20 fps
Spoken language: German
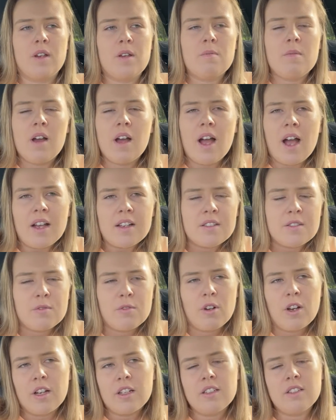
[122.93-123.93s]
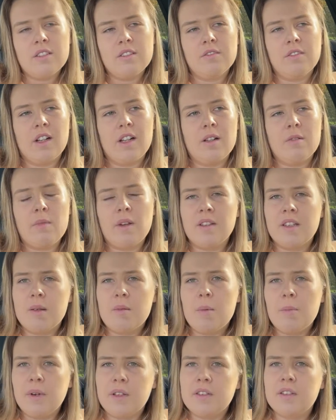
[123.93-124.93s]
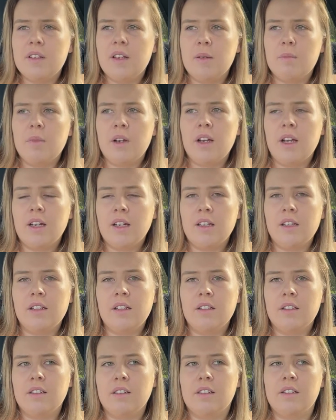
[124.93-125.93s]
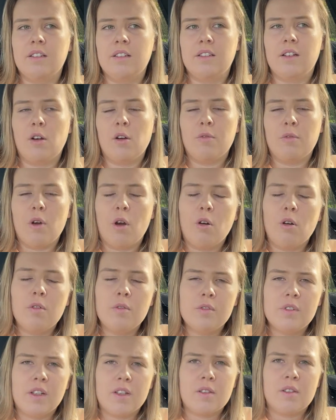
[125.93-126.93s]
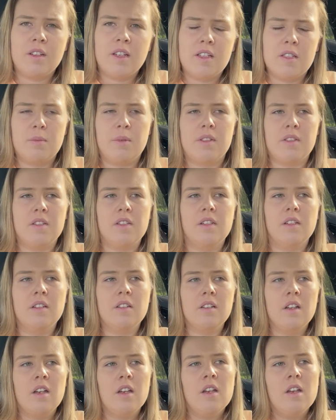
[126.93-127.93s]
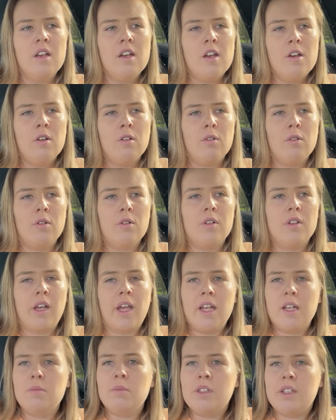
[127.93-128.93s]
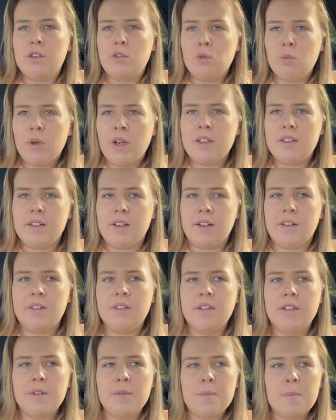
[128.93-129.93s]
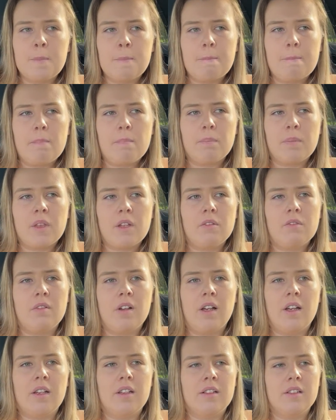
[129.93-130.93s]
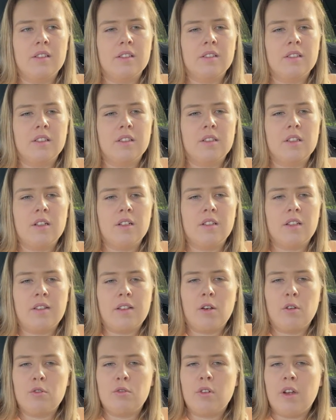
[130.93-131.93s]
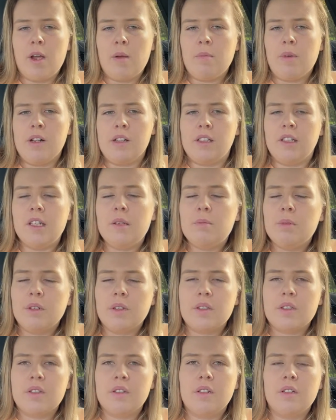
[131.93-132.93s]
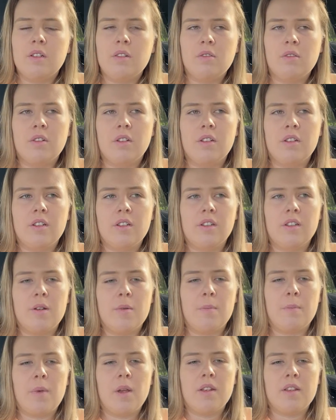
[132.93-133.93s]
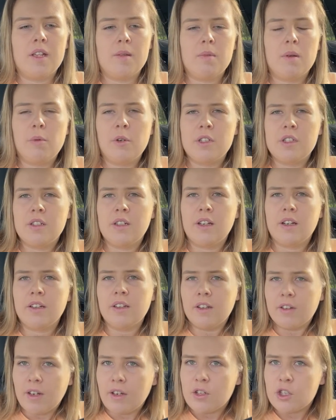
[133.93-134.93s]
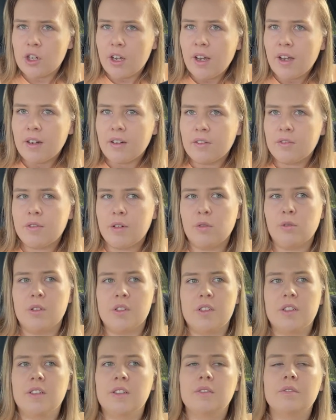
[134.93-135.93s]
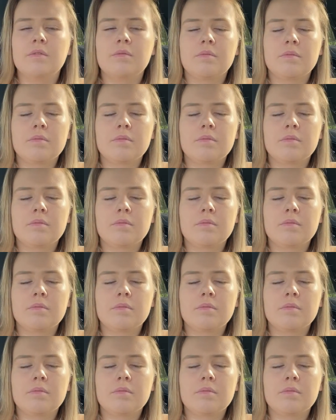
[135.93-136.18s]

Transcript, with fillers: immer Angst vor hatte, weil man selber passt ja immer eigentlich äh, darauf auf, dass nichts passiert und rechnet mit der Dummheit der anderen, weil äh, das Auto einem halt lieb ist, ne? Und ähm, man selber möchte daran ja keinen Schaden verursachen.